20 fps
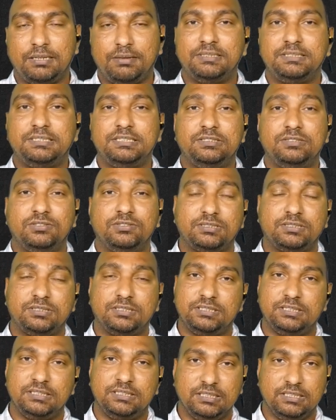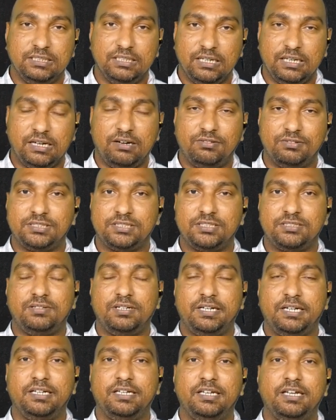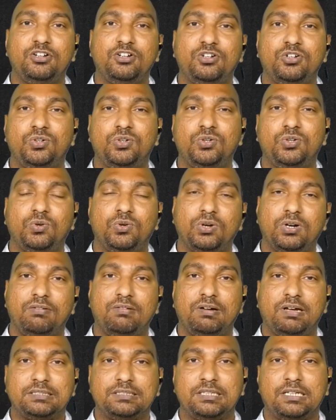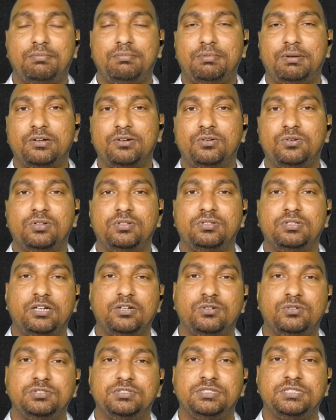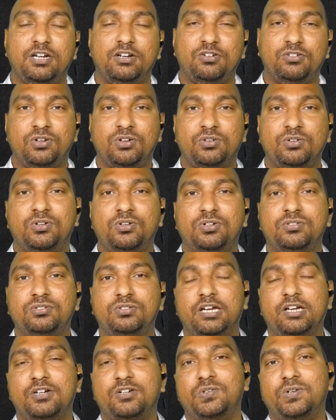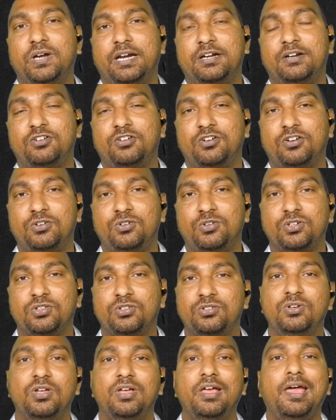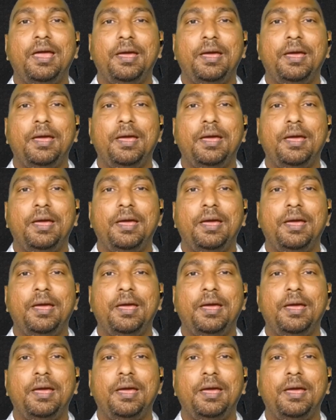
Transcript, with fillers: సమశీతోష్ణ స్థితి దీనికి అవసరం అంటే ఎక్కువగా వర్షాలు పడకూడదు ఎక్కువ చలి ఉండకూడదు ఎక్కువ ఎండ ఉండకూడదు